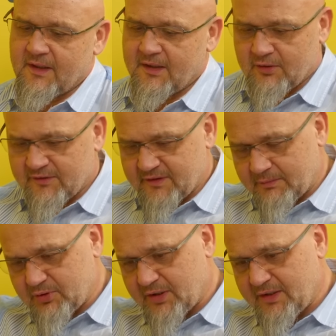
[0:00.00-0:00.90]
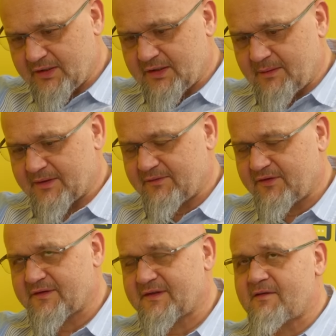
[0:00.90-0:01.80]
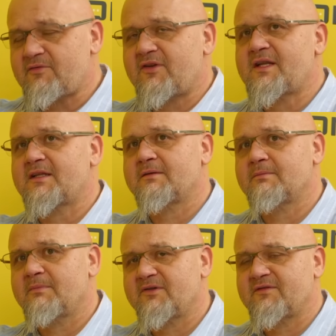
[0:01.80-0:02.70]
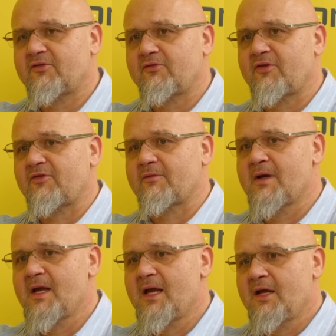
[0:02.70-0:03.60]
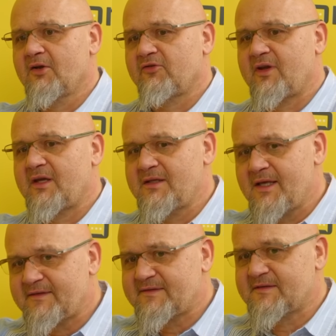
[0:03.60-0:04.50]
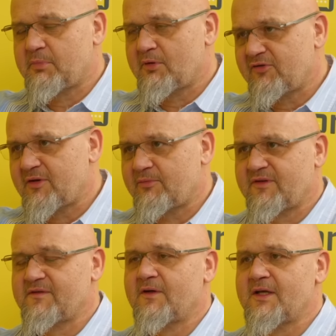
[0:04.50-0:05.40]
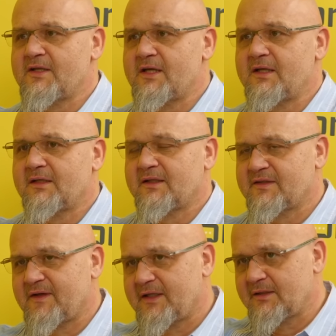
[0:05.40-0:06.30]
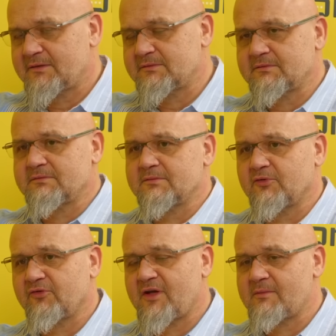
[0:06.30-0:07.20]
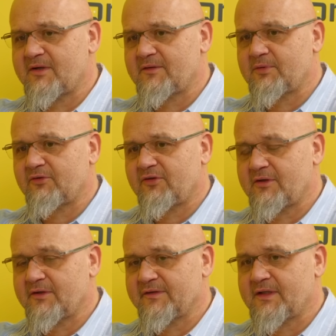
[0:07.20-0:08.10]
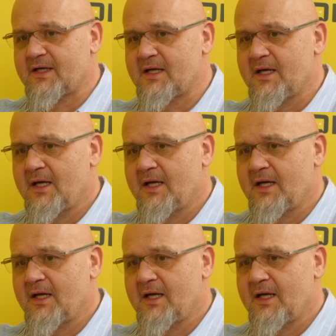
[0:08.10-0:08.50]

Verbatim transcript: No ale to jest jak trochę inny temat. Wiesz co, zastanawiam się nad bardzo ważną rzeczą że jest społeczne przyzwolenie na tak zwane, y, użyję bardzo potocznego języka,